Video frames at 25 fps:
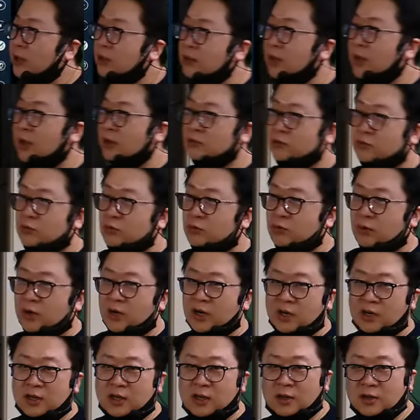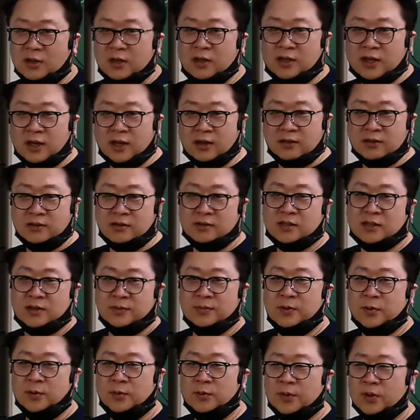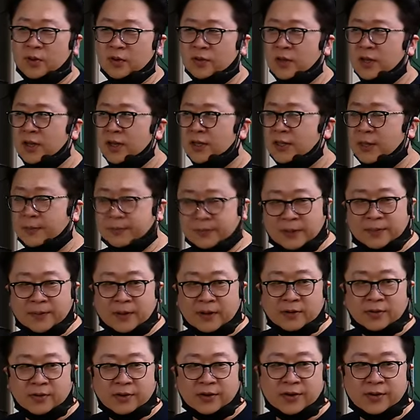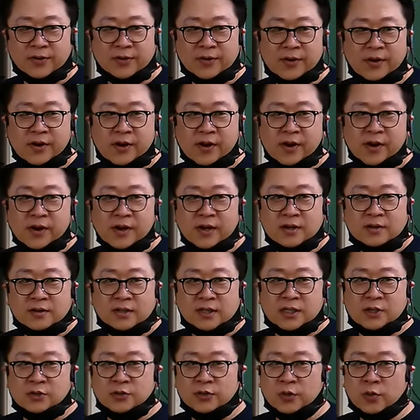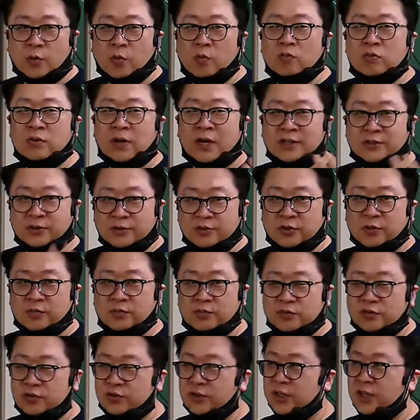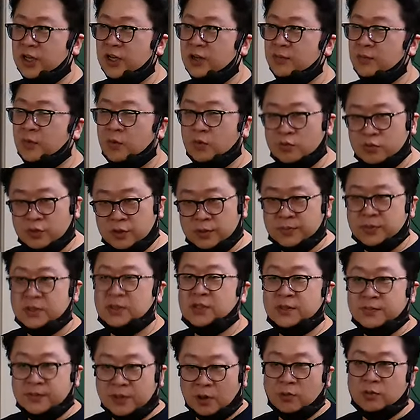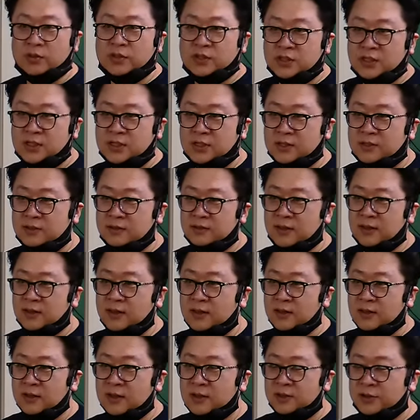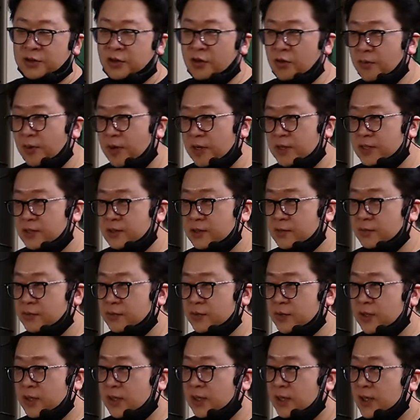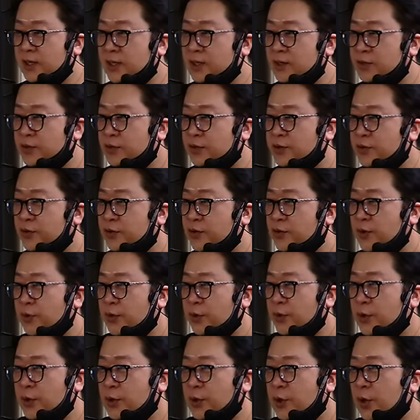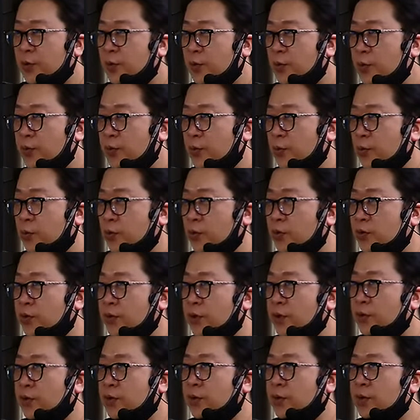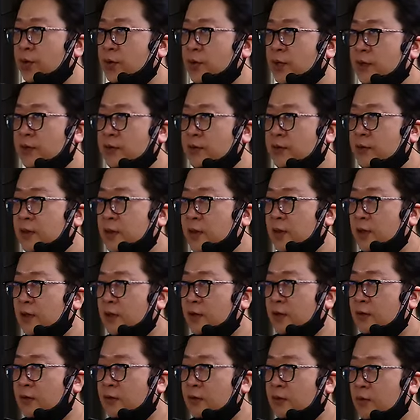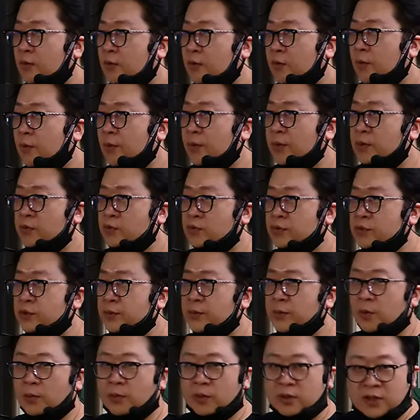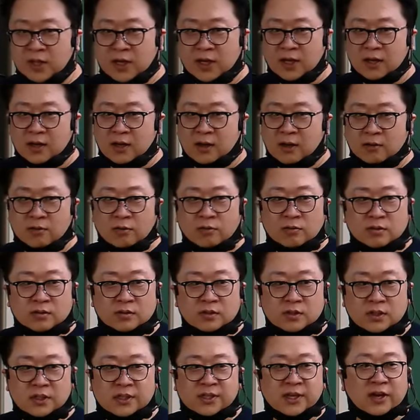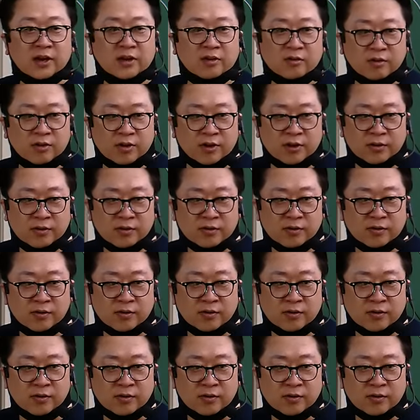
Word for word: 했는데 아직도 꽈락이야. 이게 느낌이 오면 답답한 거예요. 기존에 공부하셨던 분들이야 뭐 60, 70 나오지. 근데 처음 하시는 분이 여기서 한 5, 6개월 됐는데 공법이 60점이 넘었다. 그거는 이상한 거예요.